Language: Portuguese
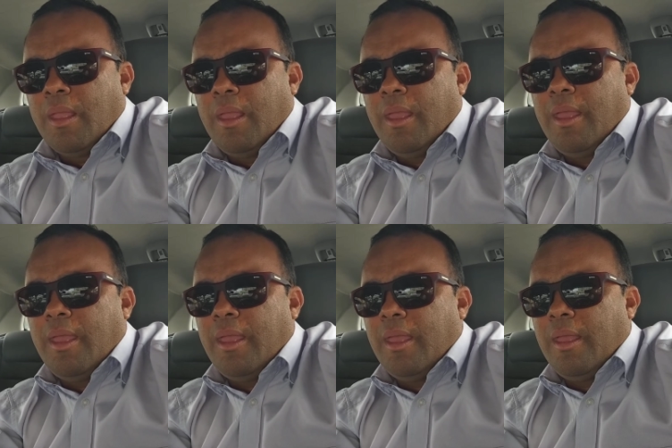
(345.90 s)

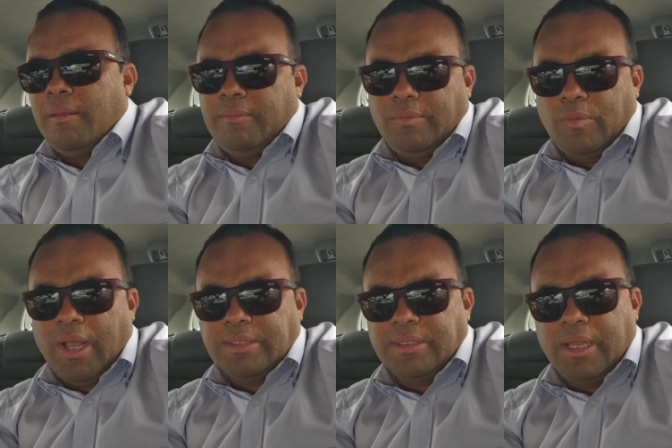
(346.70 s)
É, no
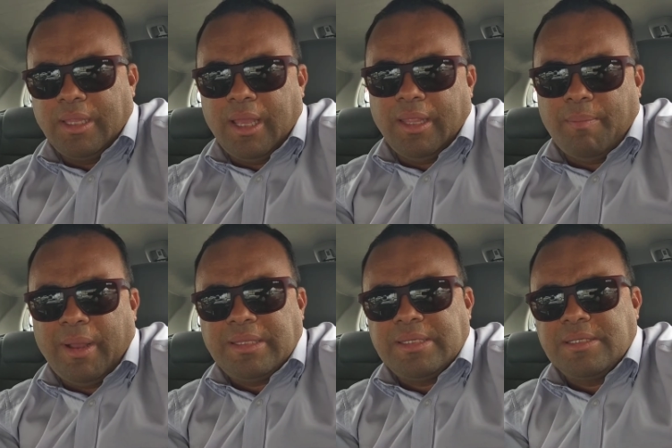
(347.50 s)
caso na, na, na
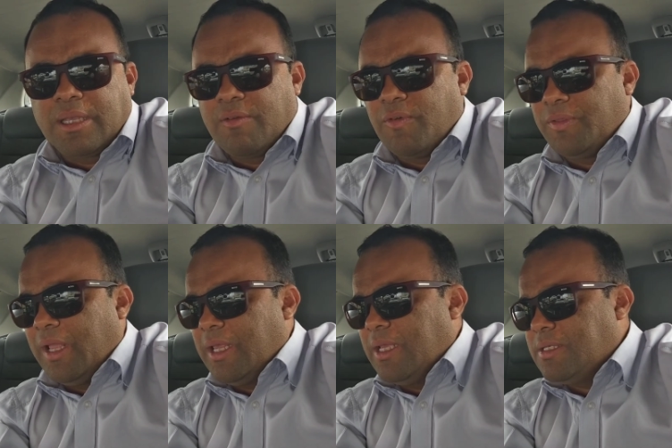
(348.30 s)
Paticista aqui em
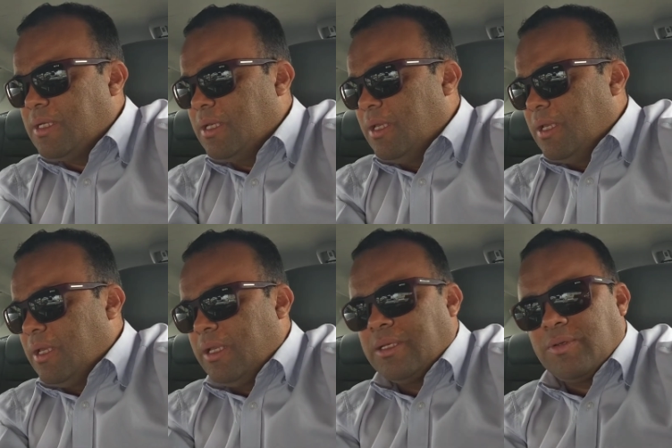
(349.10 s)
Fortaleza
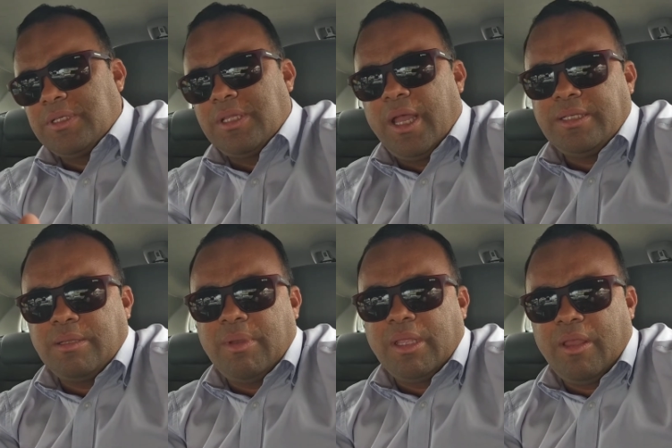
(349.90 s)
e na sua cidade
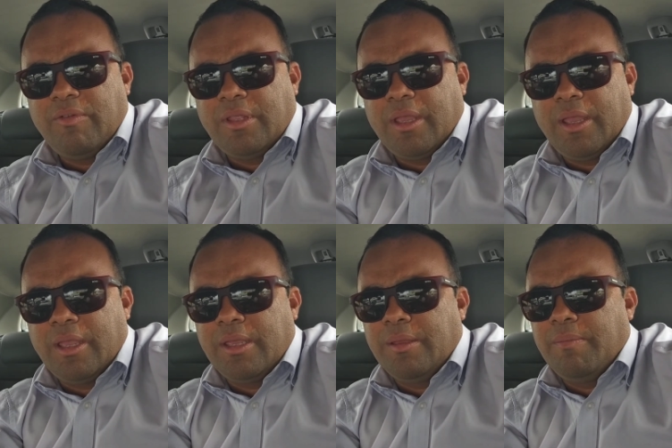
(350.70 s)
também deve ter
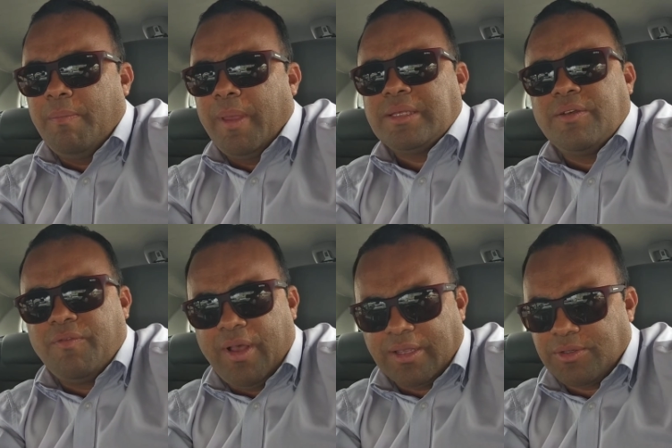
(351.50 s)
aí peça
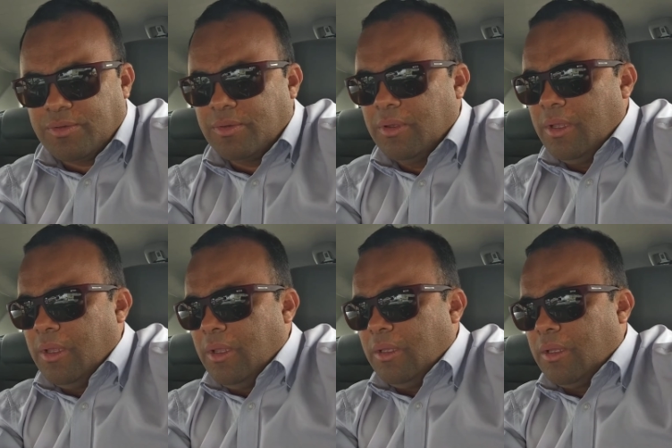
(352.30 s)
fácil.
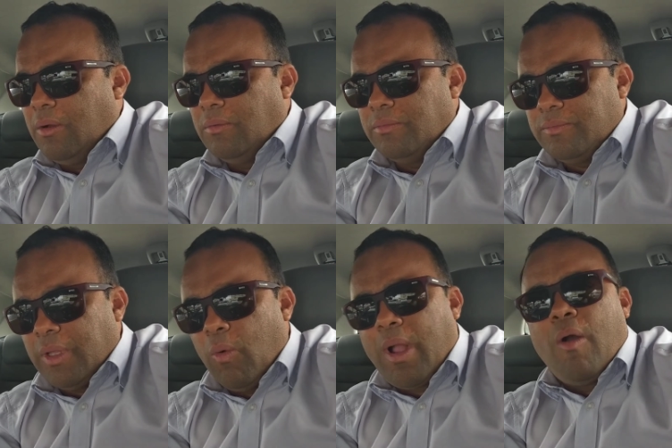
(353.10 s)
Então
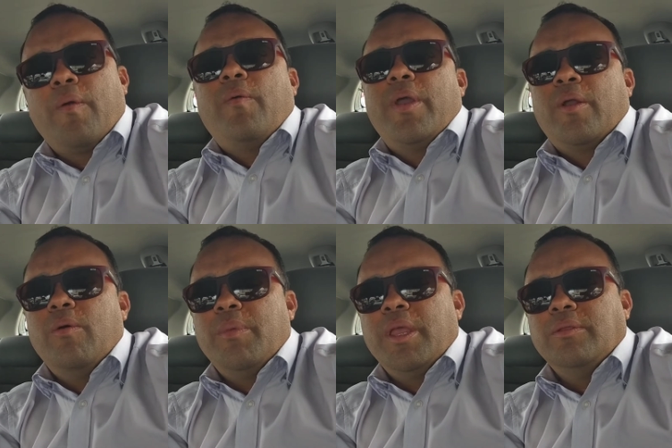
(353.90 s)
é um carro que eu
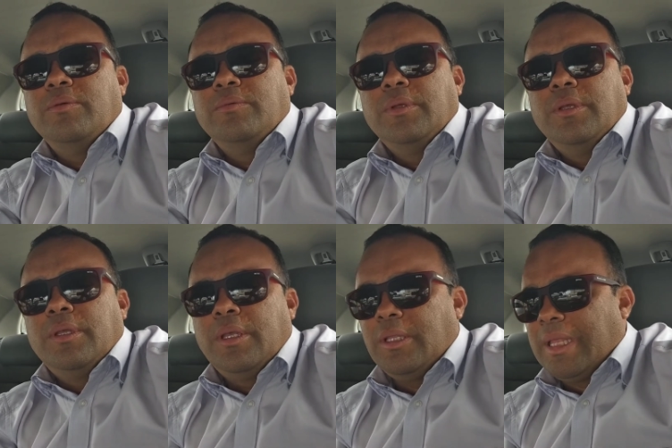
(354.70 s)
recomendo
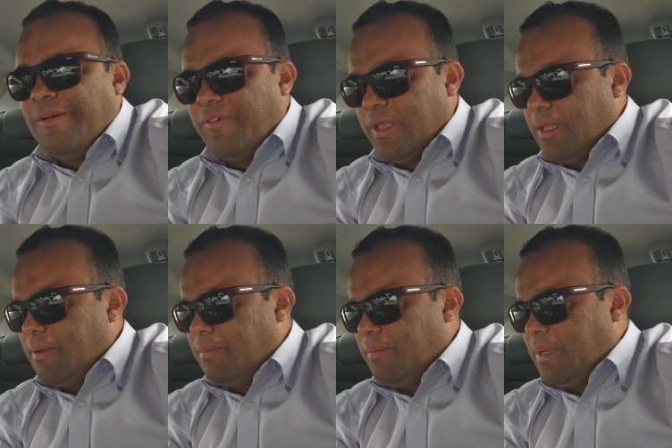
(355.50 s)
e está à
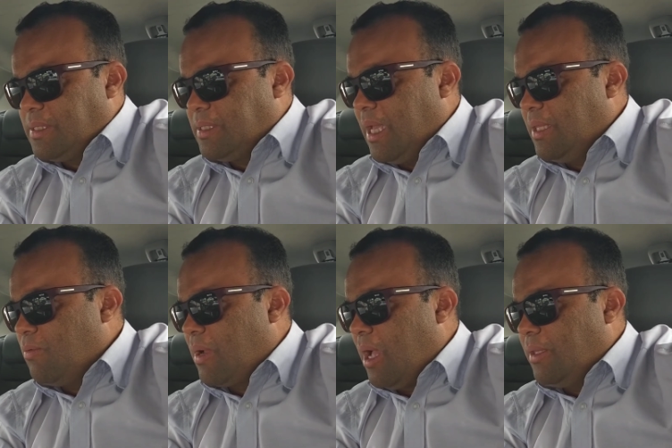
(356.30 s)
venda. Precisar
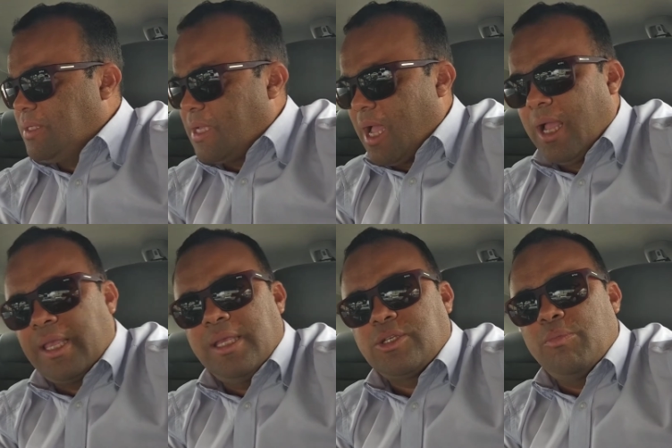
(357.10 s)
de um, desse carro
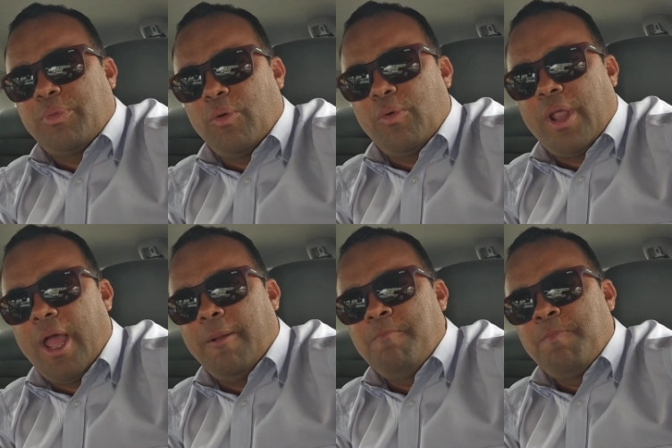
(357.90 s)
aqui, é só me procurar